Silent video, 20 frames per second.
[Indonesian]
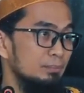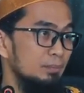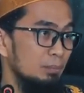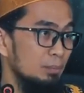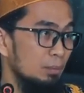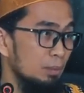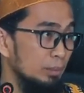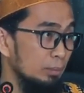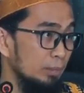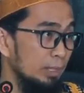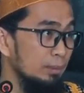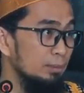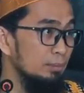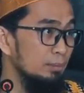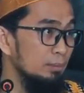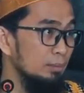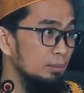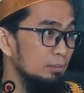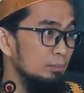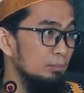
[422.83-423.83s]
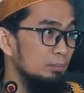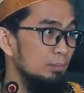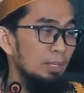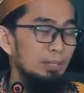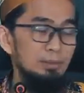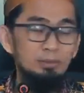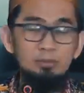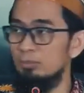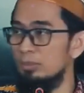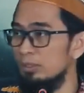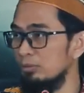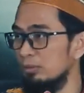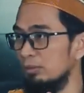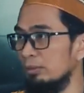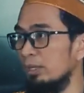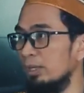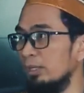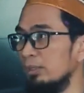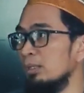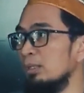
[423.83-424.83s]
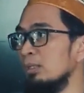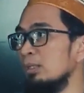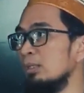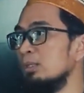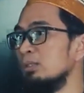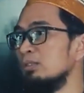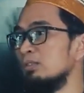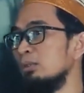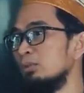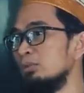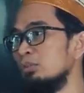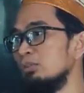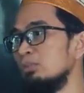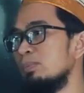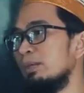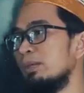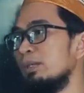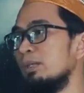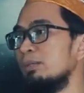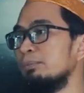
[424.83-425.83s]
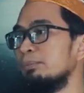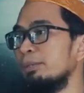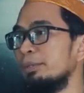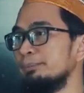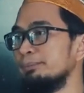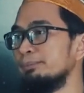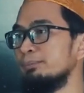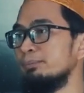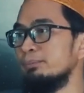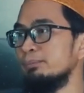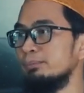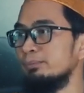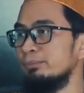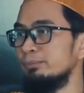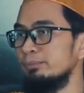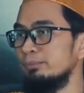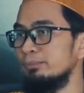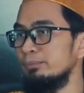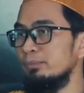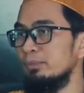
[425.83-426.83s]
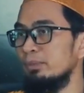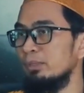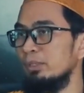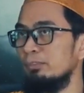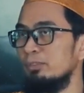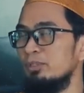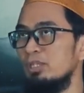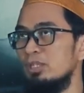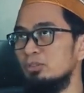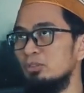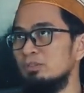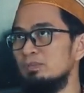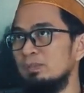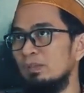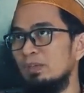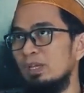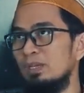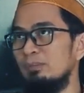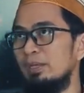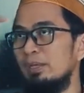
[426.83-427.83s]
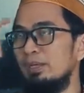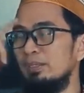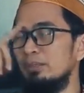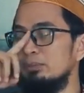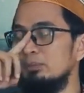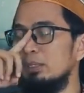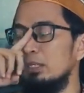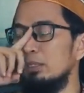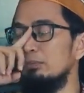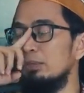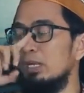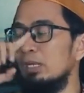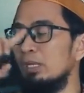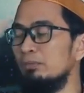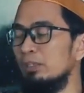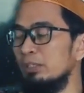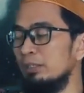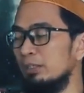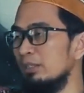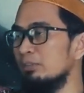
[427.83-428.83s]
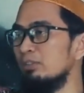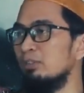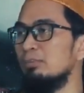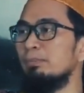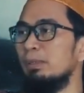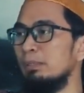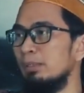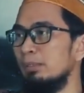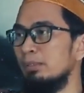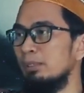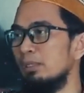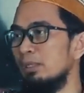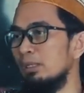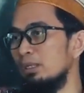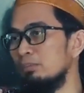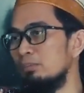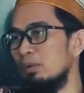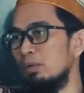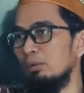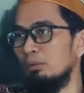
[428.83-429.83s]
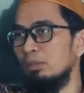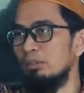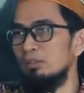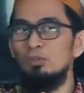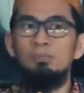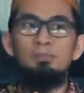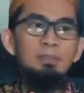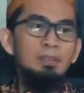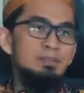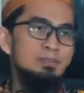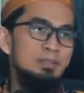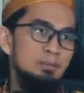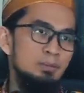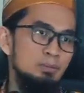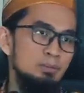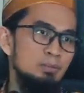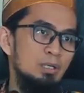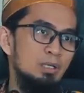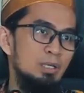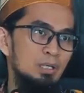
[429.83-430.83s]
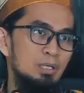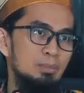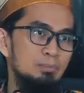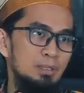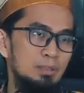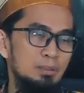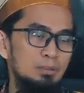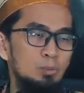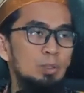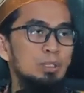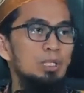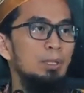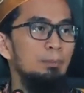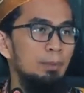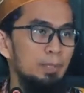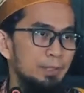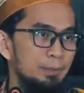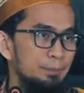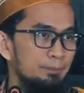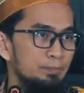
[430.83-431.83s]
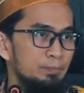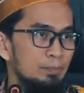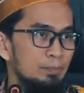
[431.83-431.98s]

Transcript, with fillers: Lima waktu kan? Baik, 17 rakaat. Satu juz bagi lima. Ya, misal juz pertama itu Al-Fatihah simpanlah, tinggal Al-Baqarah 141. Bagi lima, dua delapan.